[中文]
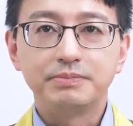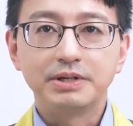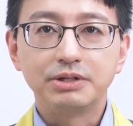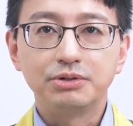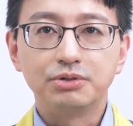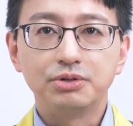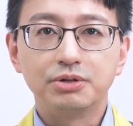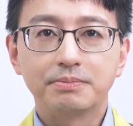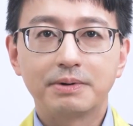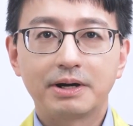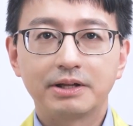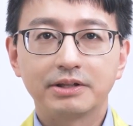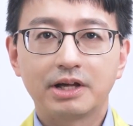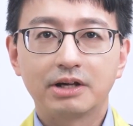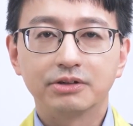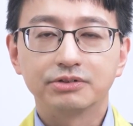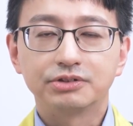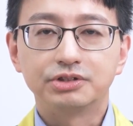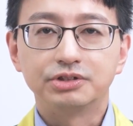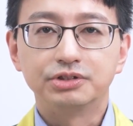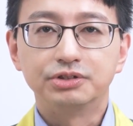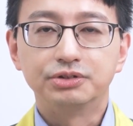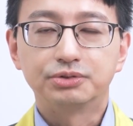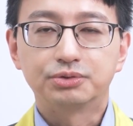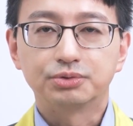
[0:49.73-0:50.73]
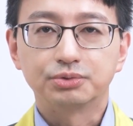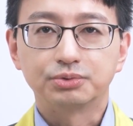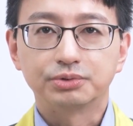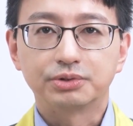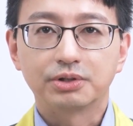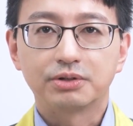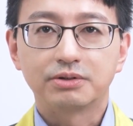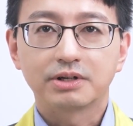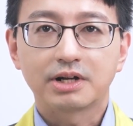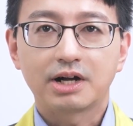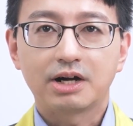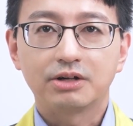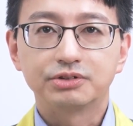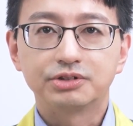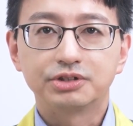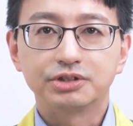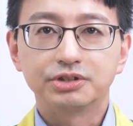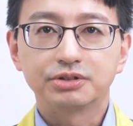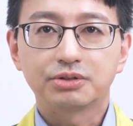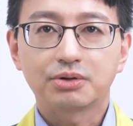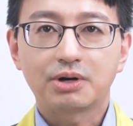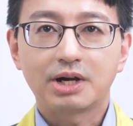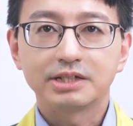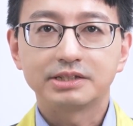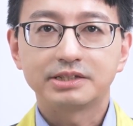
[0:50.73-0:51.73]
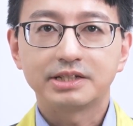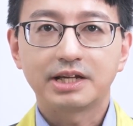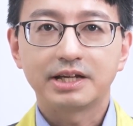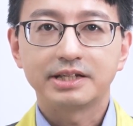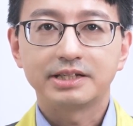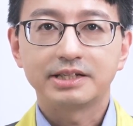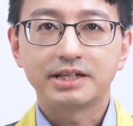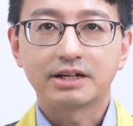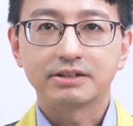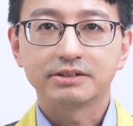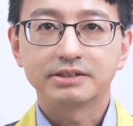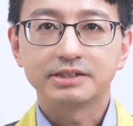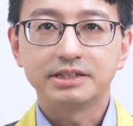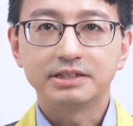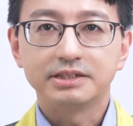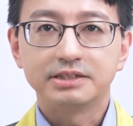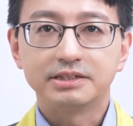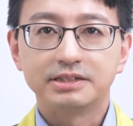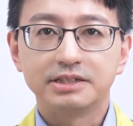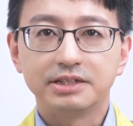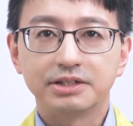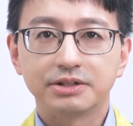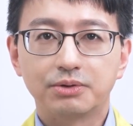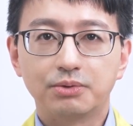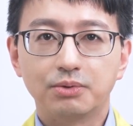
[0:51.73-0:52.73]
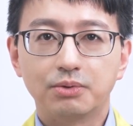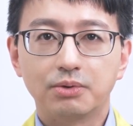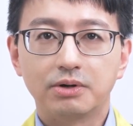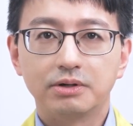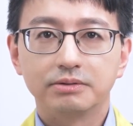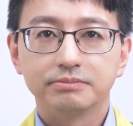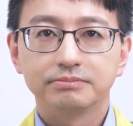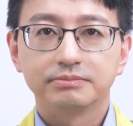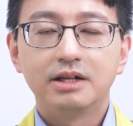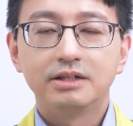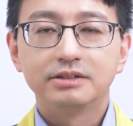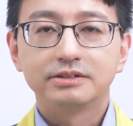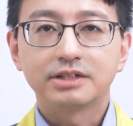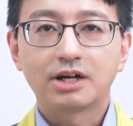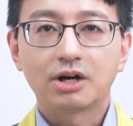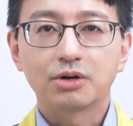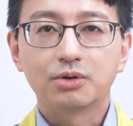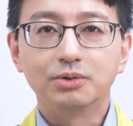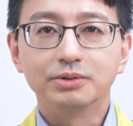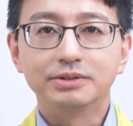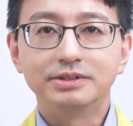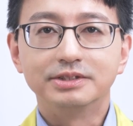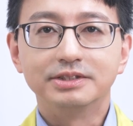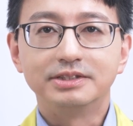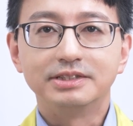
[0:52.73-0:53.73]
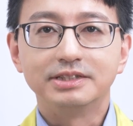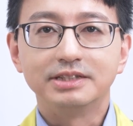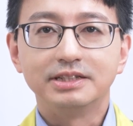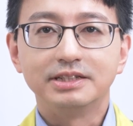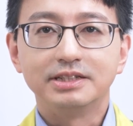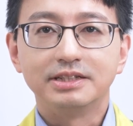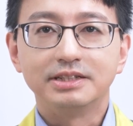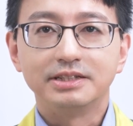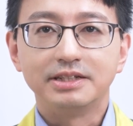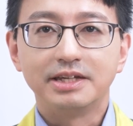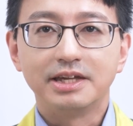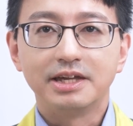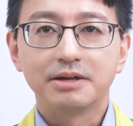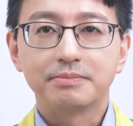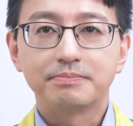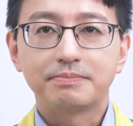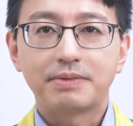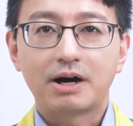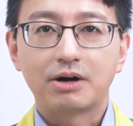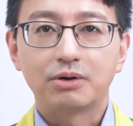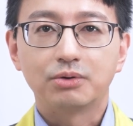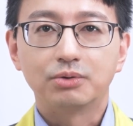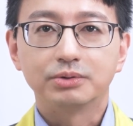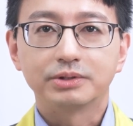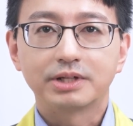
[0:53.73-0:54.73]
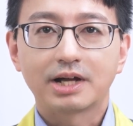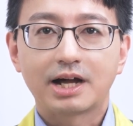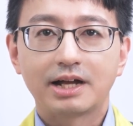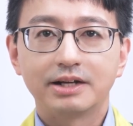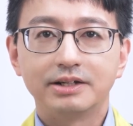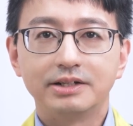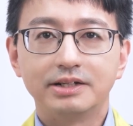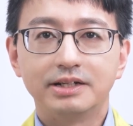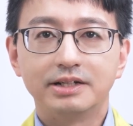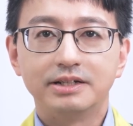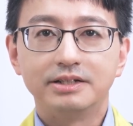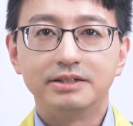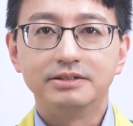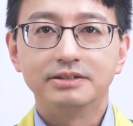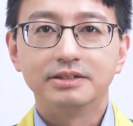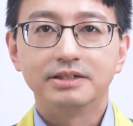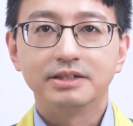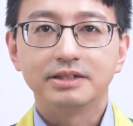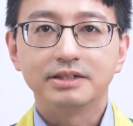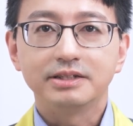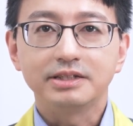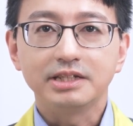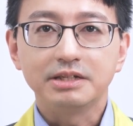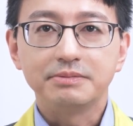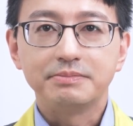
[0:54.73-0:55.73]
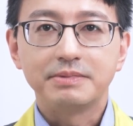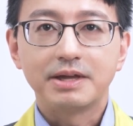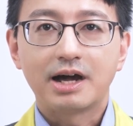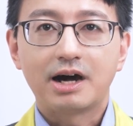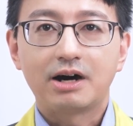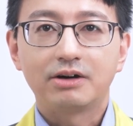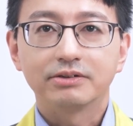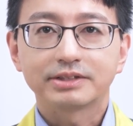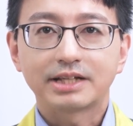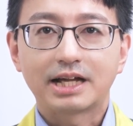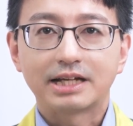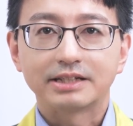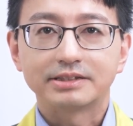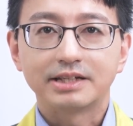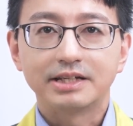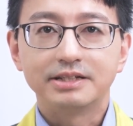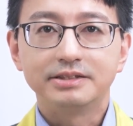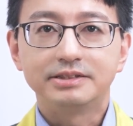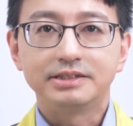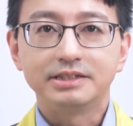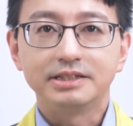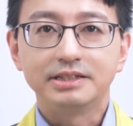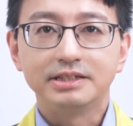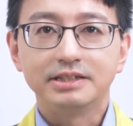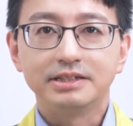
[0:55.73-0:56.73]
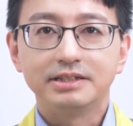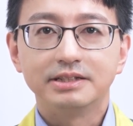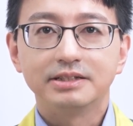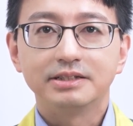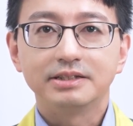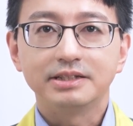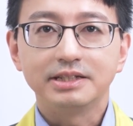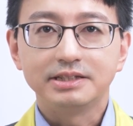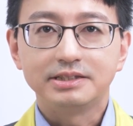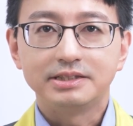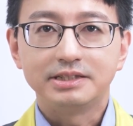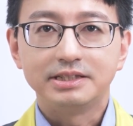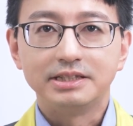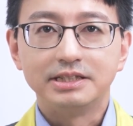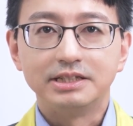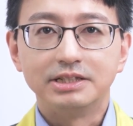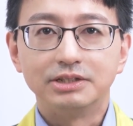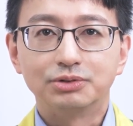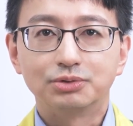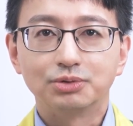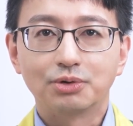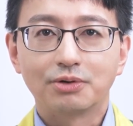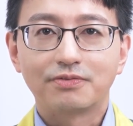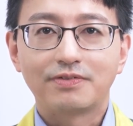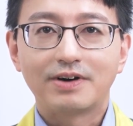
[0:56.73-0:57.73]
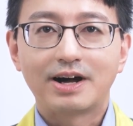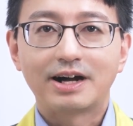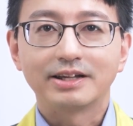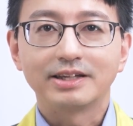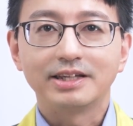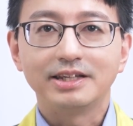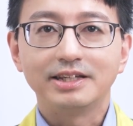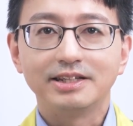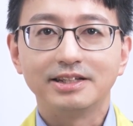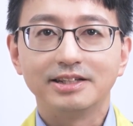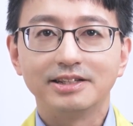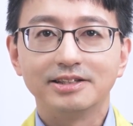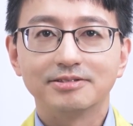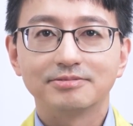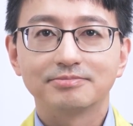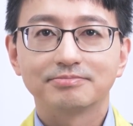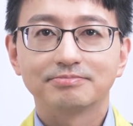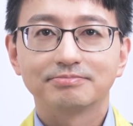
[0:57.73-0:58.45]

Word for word: 并于报到时主动告知快筛阳性结果。照顾自己，也保护他人。疫苗打三剂，一起做防疫。